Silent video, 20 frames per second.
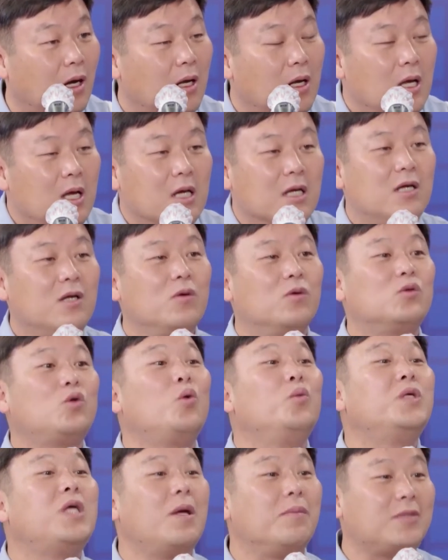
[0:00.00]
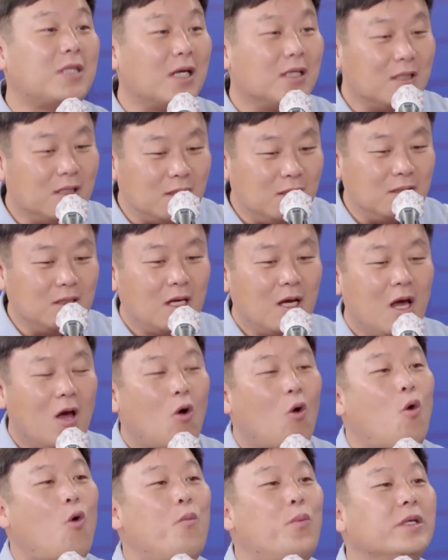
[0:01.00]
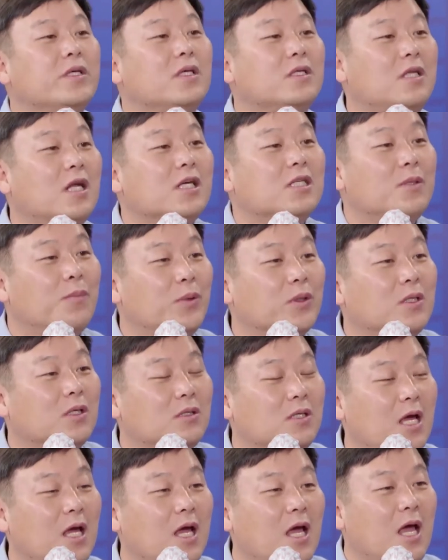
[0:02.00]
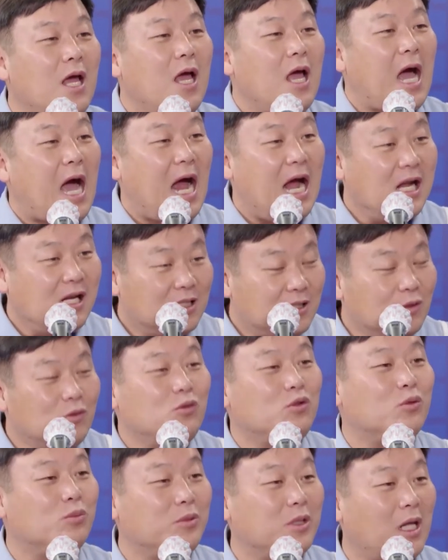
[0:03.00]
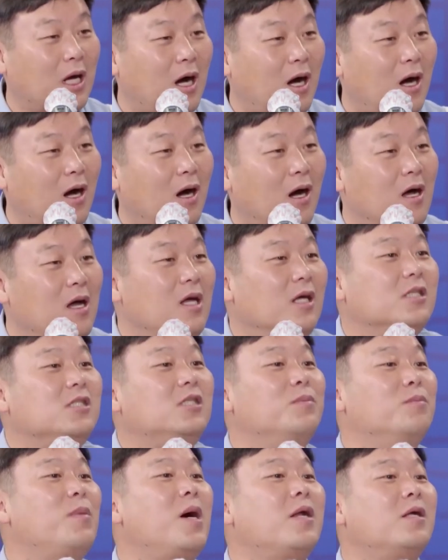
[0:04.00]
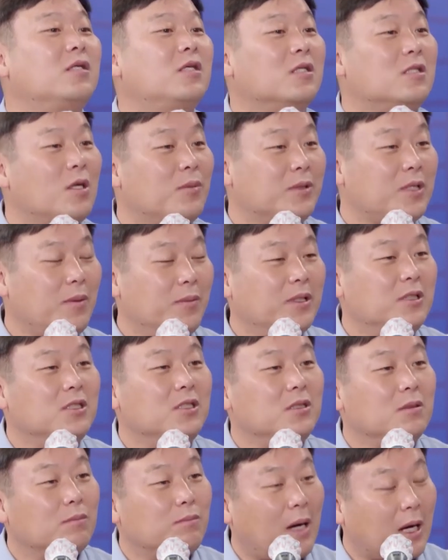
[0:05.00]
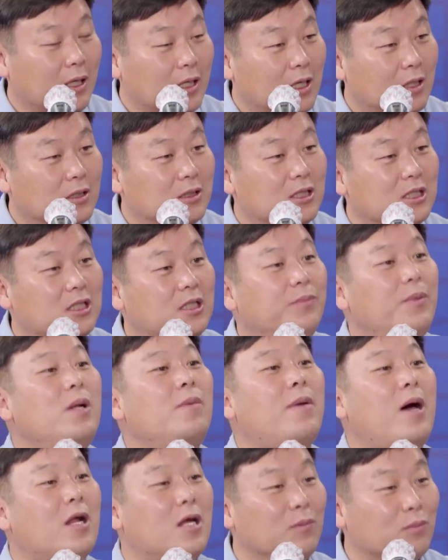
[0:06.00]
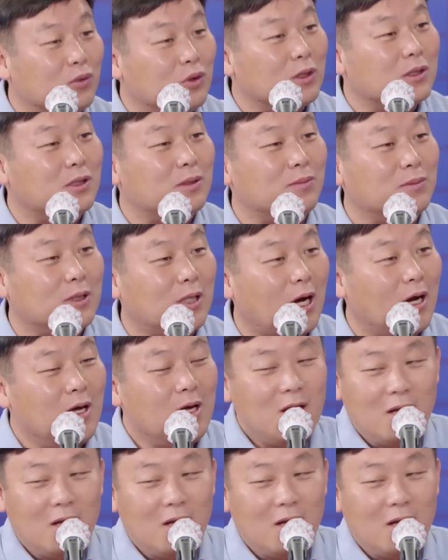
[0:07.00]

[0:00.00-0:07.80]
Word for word: 음... 그리고 소비자 입장에서는 5%나 10%의 할증을 줍니다. 네. 10만 원짜리 제품 사면 많게는 11만 원이 붙어 있습니다.